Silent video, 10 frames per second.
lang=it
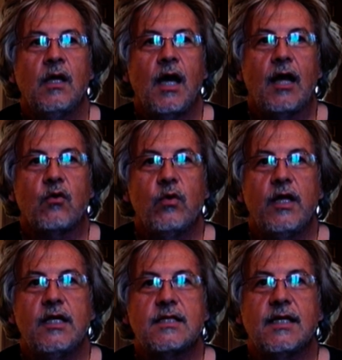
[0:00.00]
alcune
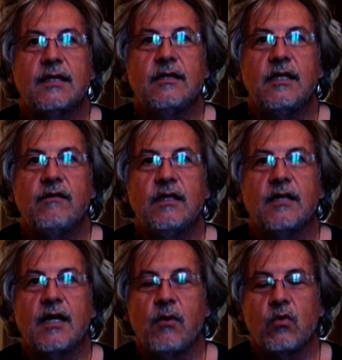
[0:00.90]
iniziative,
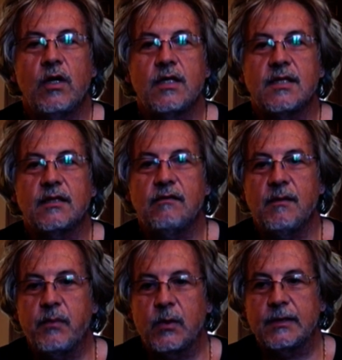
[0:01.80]
terremo alcune iniziative
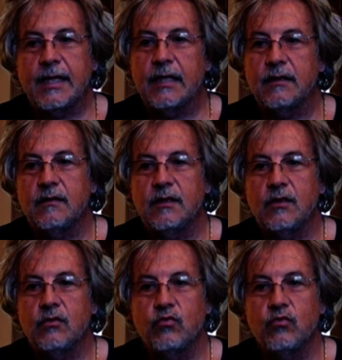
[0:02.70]
importanti.